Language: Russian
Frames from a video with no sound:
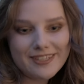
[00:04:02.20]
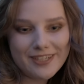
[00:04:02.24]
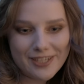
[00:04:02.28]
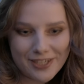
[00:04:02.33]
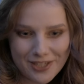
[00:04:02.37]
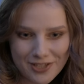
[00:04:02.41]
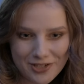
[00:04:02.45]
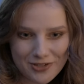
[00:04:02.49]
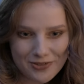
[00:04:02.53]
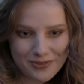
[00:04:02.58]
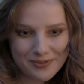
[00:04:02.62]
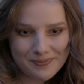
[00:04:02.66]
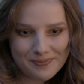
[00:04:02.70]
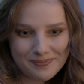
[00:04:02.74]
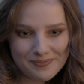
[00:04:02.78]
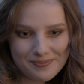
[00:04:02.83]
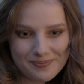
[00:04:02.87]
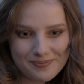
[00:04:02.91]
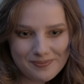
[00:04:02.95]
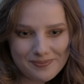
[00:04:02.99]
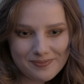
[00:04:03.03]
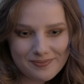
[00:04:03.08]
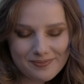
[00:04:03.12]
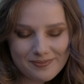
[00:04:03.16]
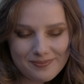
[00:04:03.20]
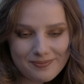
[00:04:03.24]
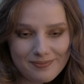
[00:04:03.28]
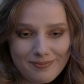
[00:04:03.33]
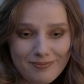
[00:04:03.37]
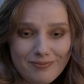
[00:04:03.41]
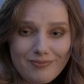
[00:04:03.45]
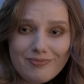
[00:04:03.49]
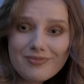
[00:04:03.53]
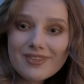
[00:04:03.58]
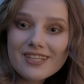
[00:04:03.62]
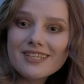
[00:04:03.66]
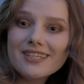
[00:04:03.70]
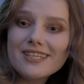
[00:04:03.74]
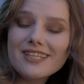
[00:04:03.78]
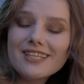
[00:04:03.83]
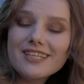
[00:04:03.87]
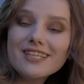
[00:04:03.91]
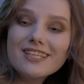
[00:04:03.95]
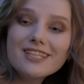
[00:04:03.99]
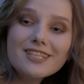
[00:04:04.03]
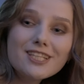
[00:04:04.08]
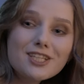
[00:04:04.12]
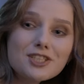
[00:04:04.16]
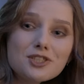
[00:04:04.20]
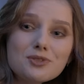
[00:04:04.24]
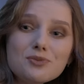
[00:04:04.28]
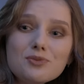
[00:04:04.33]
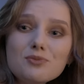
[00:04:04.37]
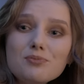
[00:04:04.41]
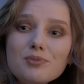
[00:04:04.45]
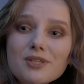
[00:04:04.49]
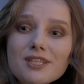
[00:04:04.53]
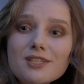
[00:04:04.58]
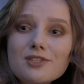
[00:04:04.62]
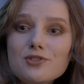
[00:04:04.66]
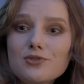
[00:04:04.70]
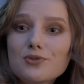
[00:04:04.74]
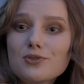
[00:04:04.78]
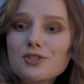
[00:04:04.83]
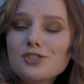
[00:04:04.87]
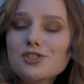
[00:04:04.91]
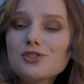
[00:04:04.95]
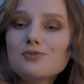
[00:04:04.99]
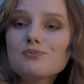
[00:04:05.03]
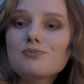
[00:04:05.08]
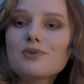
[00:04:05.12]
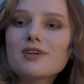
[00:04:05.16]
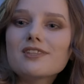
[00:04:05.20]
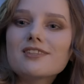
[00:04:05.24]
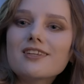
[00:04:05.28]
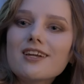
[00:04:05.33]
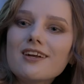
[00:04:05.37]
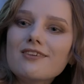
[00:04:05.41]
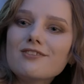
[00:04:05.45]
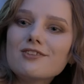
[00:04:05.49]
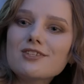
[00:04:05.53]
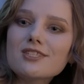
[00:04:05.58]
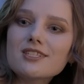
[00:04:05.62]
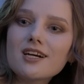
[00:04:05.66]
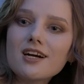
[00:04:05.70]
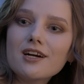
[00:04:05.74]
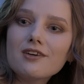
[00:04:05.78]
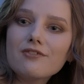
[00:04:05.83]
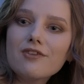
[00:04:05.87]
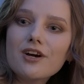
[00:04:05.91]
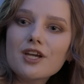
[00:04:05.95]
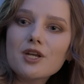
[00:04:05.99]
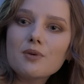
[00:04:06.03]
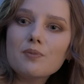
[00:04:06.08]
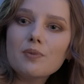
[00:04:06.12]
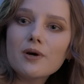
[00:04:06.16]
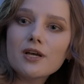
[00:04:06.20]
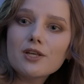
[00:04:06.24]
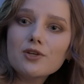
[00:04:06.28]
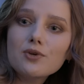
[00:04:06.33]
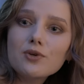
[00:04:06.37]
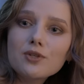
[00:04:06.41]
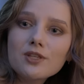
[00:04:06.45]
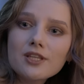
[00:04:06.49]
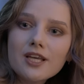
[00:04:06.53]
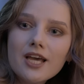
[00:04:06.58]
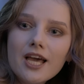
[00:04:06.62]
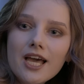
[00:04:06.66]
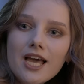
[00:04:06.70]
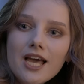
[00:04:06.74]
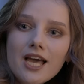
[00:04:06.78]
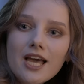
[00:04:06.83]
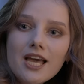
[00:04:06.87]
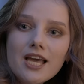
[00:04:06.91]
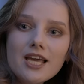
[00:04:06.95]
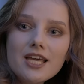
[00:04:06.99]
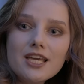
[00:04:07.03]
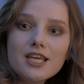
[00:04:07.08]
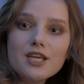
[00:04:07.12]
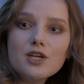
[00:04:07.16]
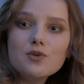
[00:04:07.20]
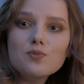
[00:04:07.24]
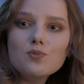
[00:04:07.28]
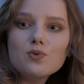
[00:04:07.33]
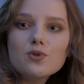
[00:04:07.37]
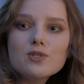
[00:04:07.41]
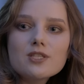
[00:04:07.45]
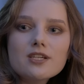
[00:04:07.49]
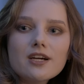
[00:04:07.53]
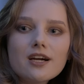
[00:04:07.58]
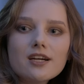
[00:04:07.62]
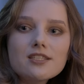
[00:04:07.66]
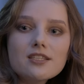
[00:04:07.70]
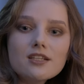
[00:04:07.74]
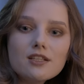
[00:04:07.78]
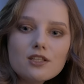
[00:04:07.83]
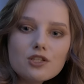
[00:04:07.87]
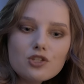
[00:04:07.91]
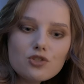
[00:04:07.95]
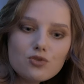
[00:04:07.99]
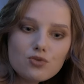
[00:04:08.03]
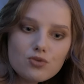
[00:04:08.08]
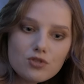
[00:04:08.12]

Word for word: Хорошо. И нашему принцу очень понравилось, как Варя поет, и ему захотелось